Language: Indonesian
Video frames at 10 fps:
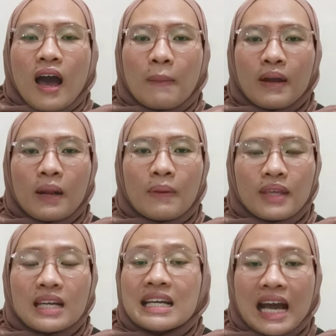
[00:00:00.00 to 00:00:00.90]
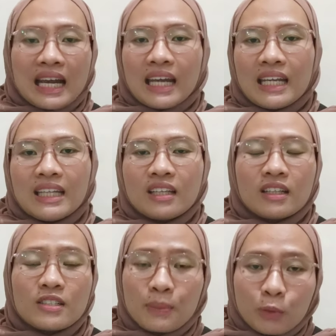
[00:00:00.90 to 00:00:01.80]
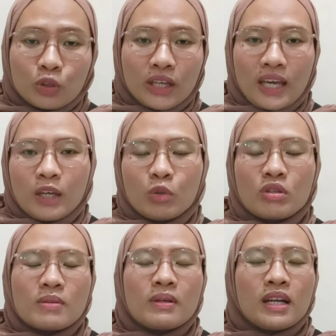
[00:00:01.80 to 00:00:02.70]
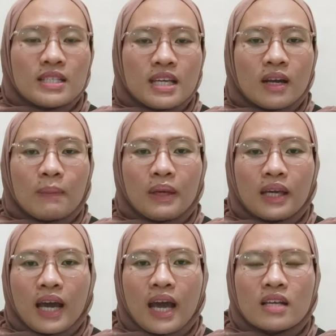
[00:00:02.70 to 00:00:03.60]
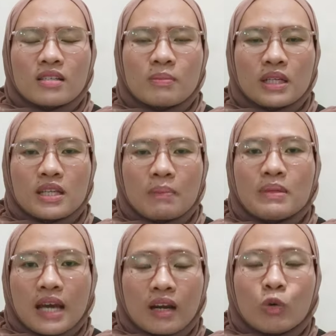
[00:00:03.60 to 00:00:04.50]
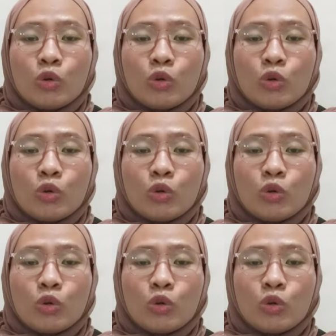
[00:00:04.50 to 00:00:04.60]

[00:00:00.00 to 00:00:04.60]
apa namanya dengan editing tersebut kayak gitu sebenarnya sih lebih kayak semacam biar